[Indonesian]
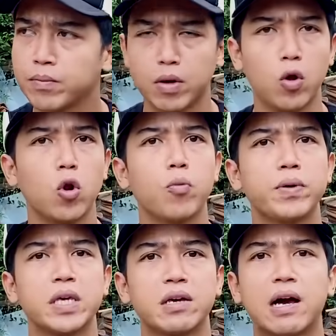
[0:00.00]
meloloh
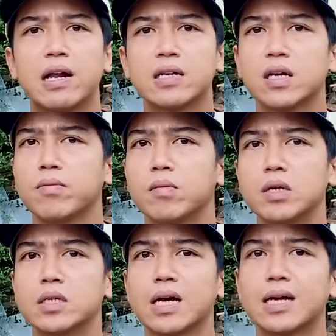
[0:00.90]
pijikan sampai
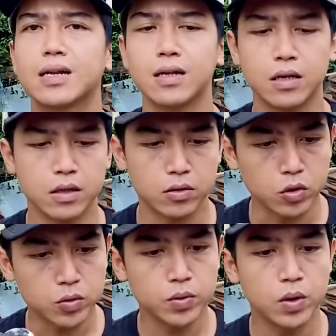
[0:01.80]
besar
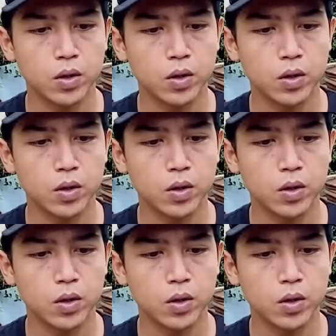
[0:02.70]
terus